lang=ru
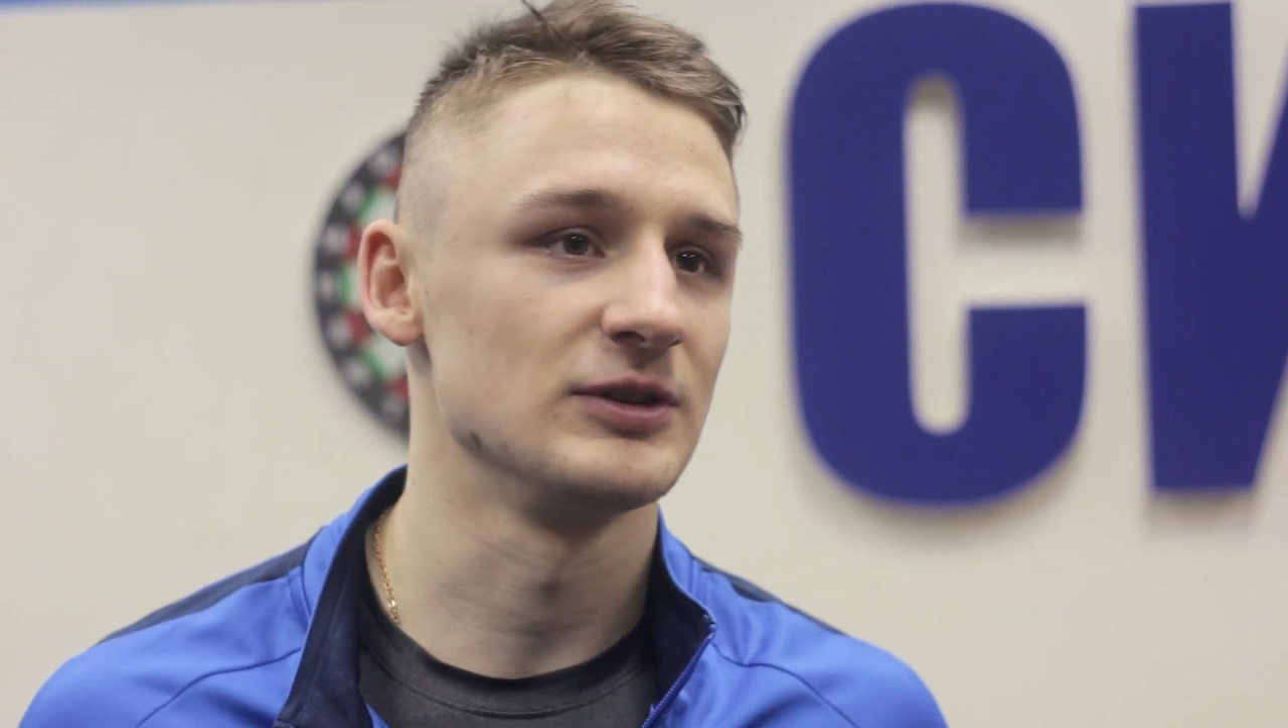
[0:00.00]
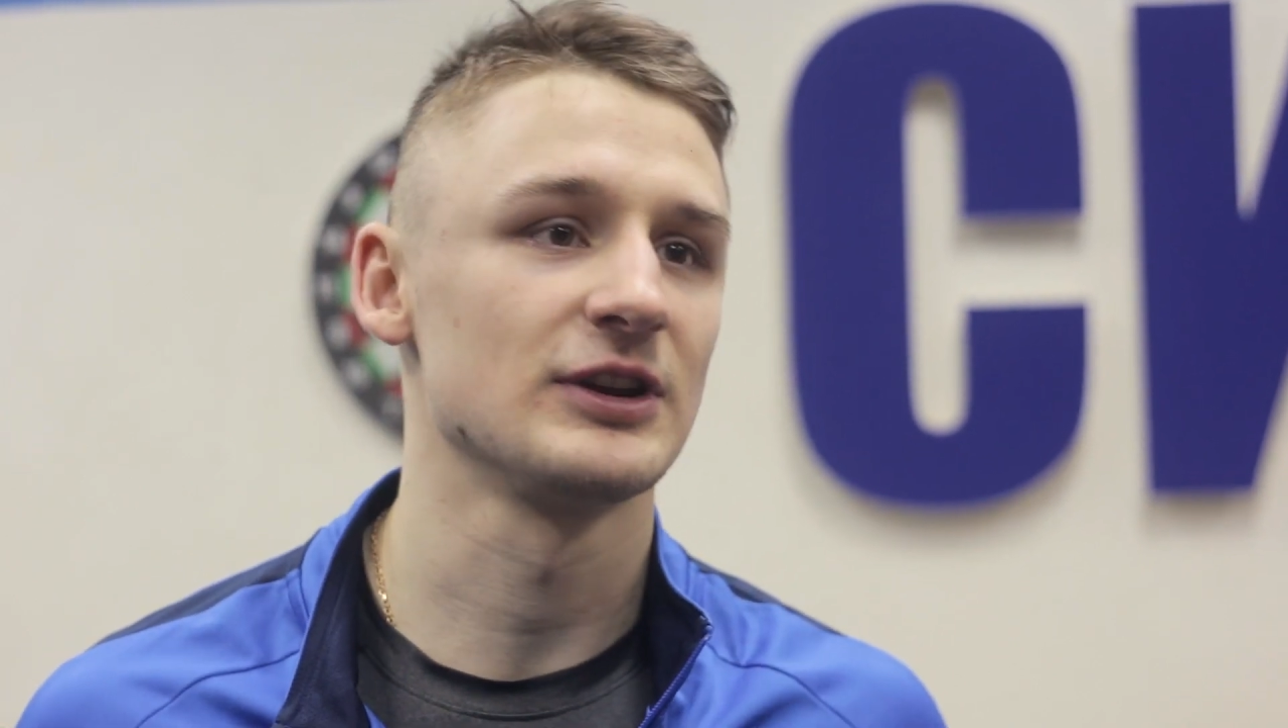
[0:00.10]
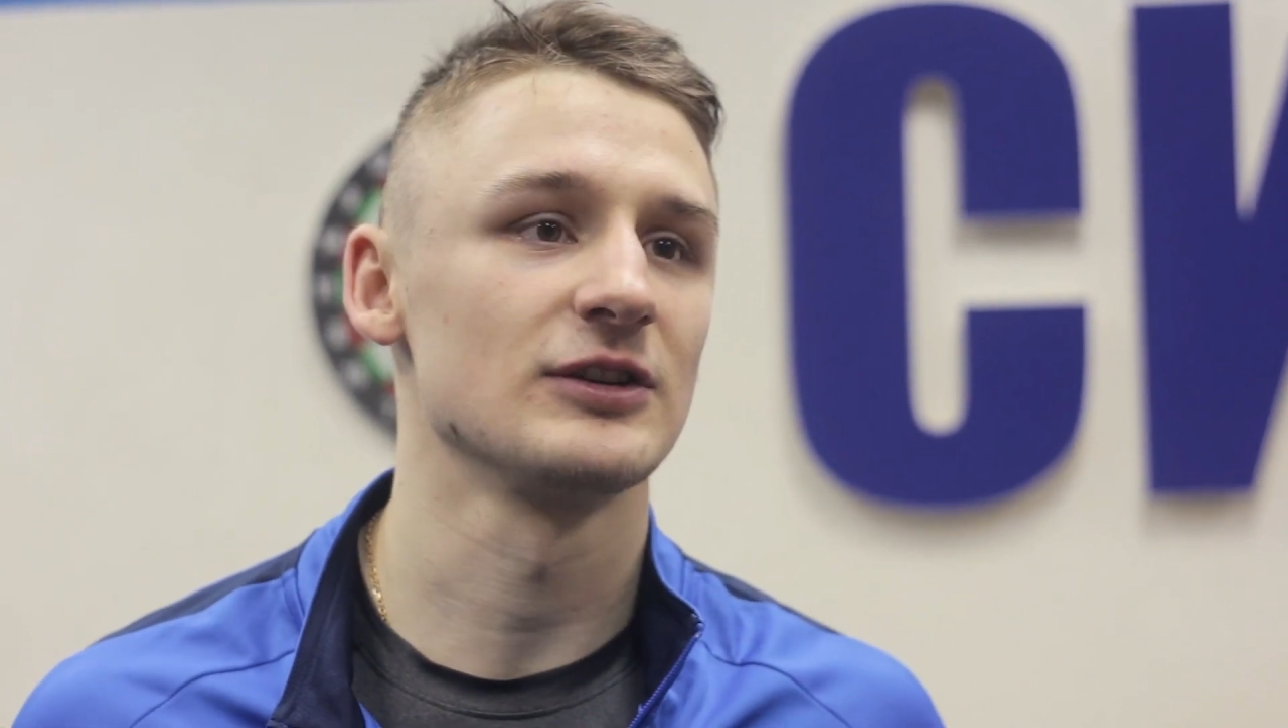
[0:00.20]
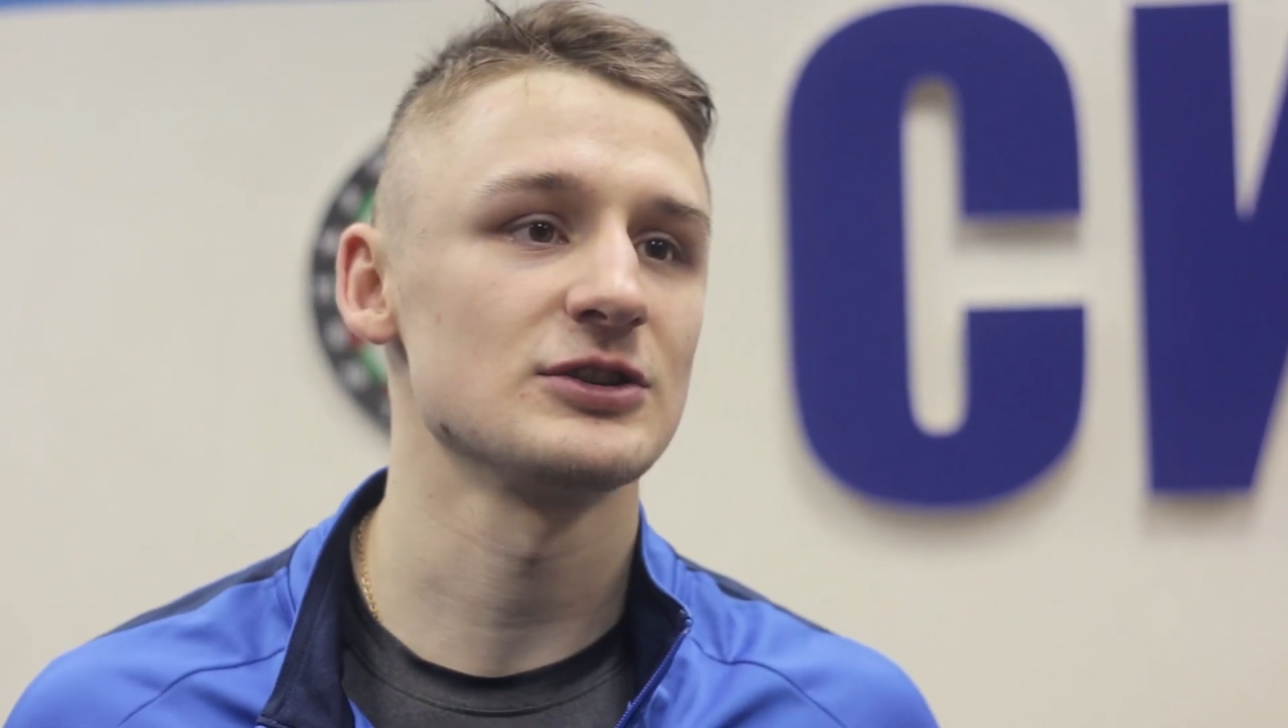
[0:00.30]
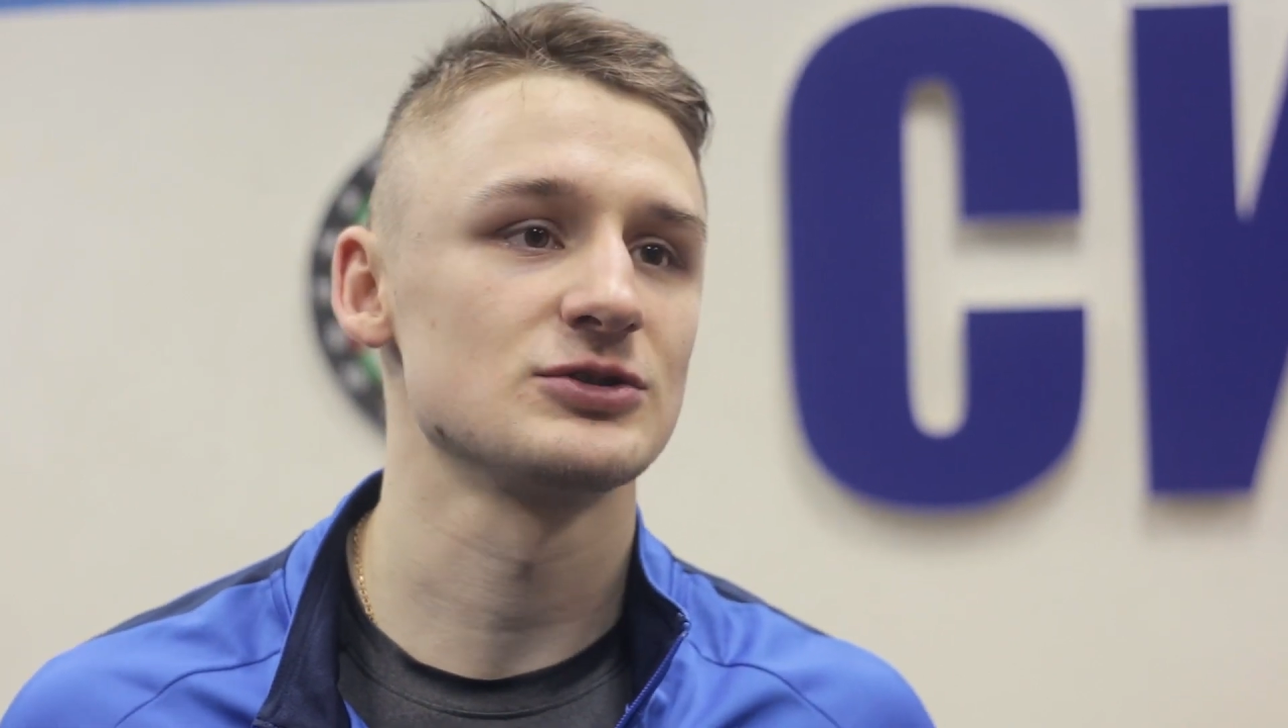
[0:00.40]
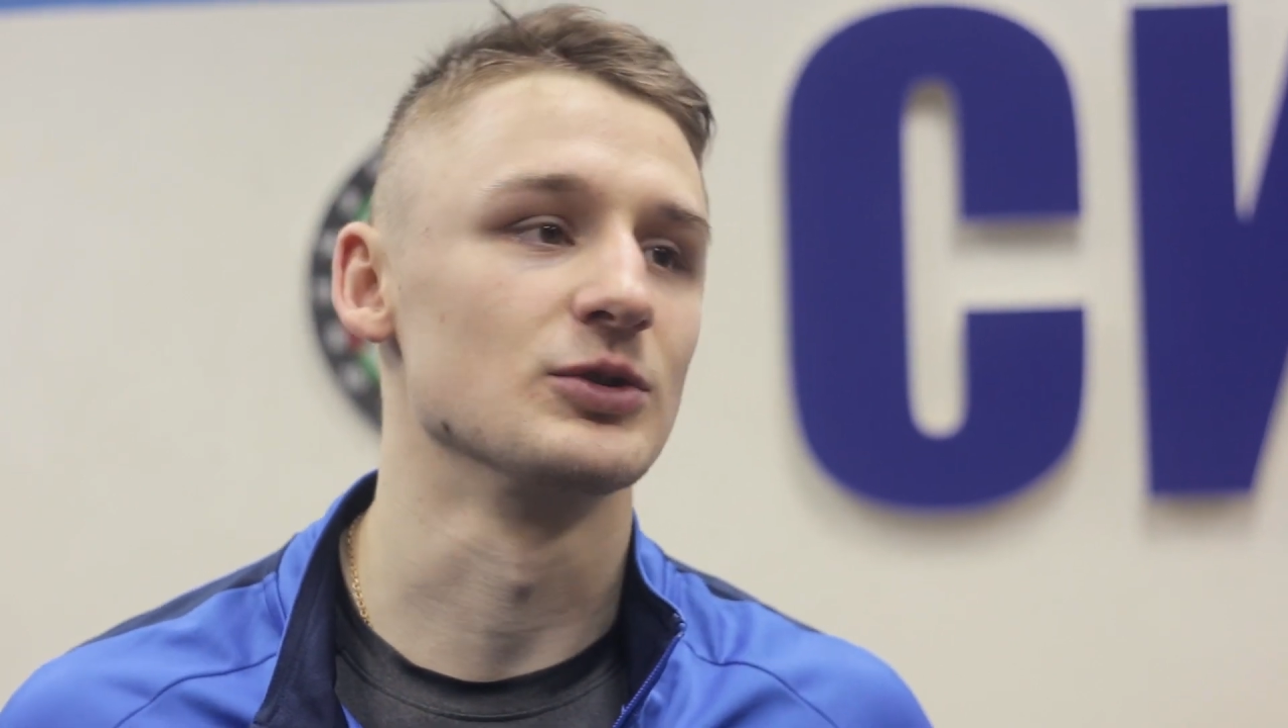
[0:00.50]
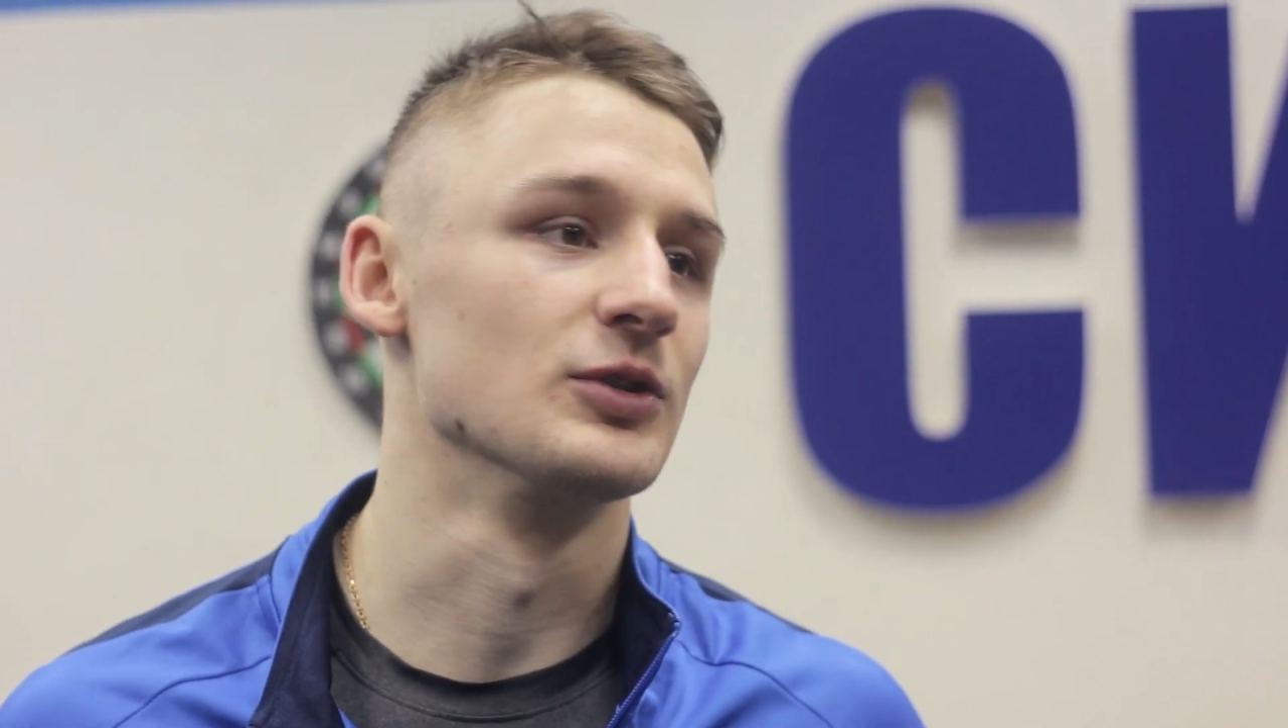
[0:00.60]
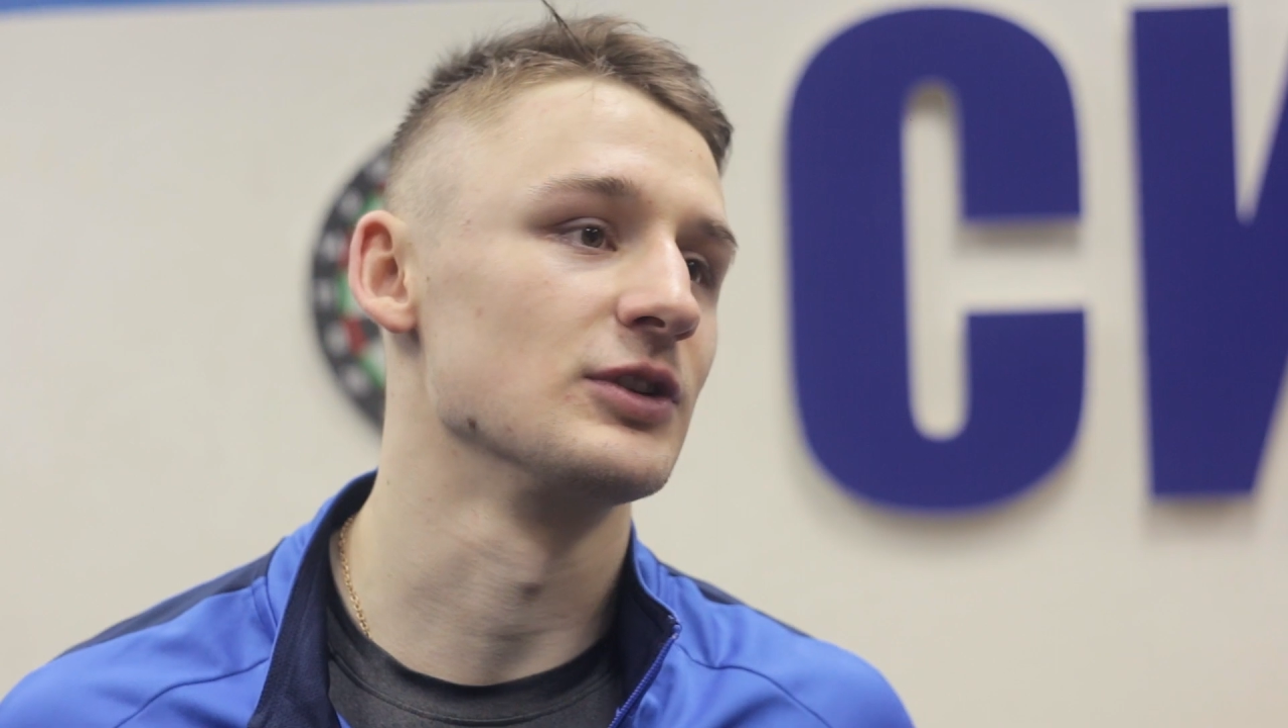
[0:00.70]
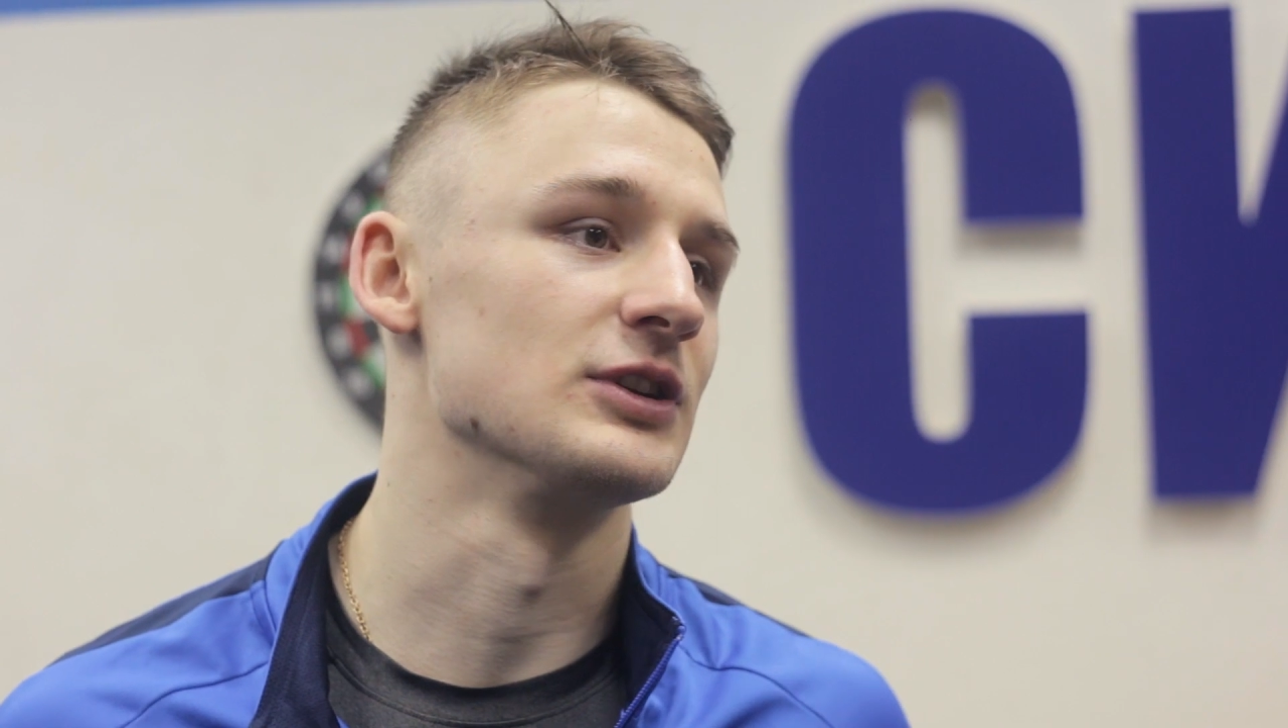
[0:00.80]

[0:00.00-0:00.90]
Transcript: Не сказать, что